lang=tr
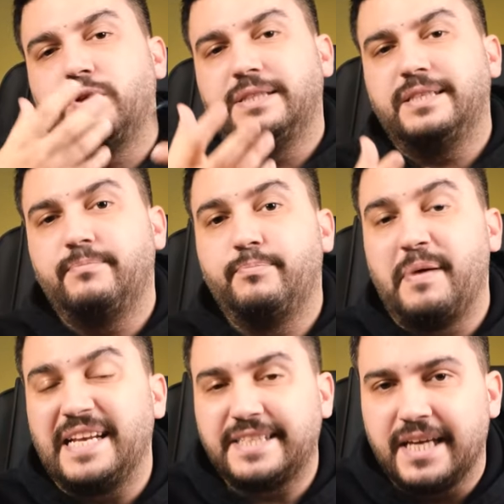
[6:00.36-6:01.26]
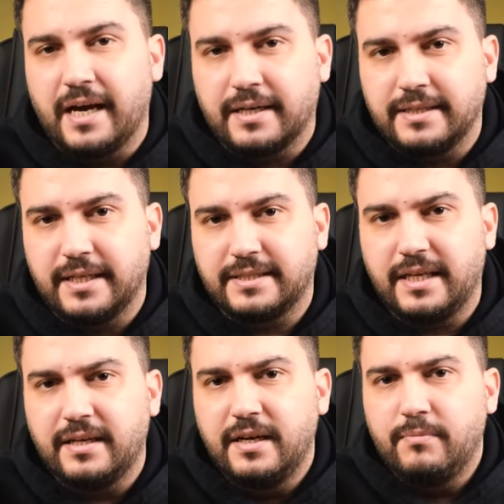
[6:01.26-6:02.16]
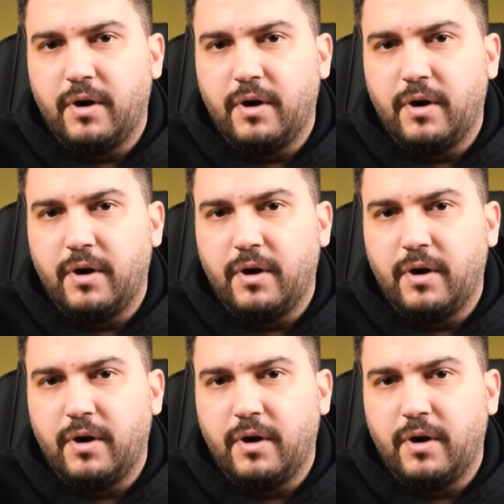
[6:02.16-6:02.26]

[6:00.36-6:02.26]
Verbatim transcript: Bu nedir? 5G arkadaşlar.